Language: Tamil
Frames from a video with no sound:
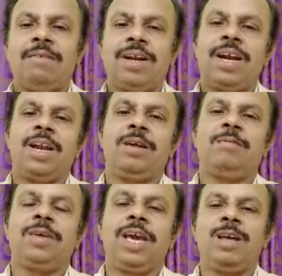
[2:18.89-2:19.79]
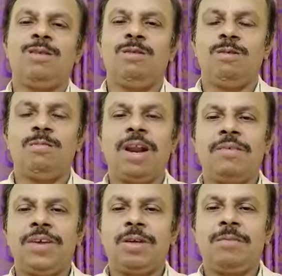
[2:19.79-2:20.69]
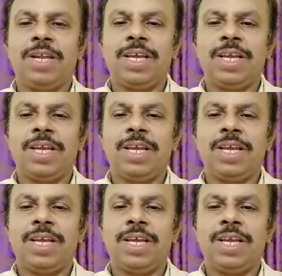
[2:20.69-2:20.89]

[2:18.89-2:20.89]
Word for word: அவர்களிடம் ஏதோ ஒரு பலவீனம்